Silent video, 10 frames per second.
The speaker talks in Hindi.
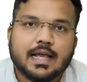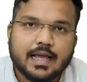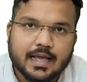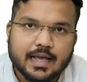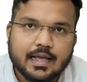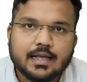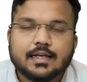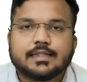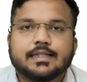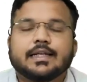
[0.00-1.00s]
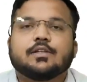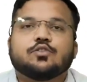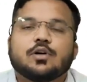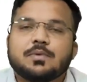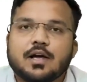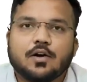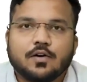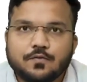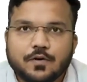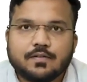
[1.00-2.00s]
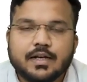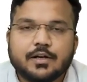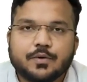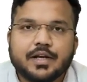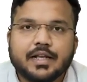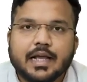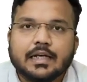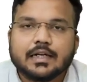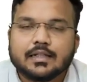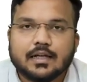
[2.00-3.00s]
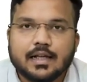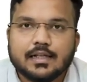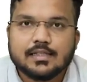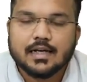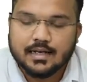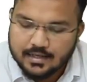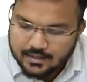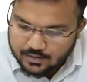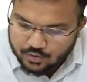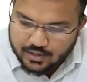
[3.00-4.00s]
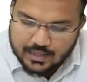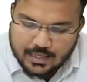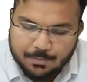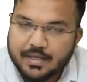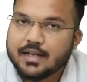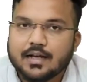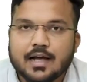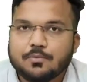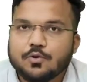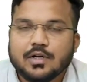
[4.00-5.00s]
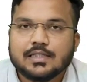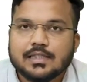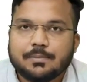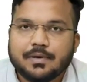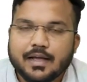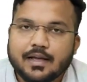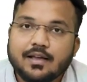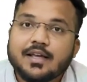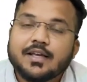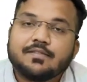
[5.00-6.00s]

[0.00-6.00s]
इस साल है ठीक है जो अभी फरवरी 29 का था ना इस साल तो ये लीप ईयर का आपको कंसेप्ट है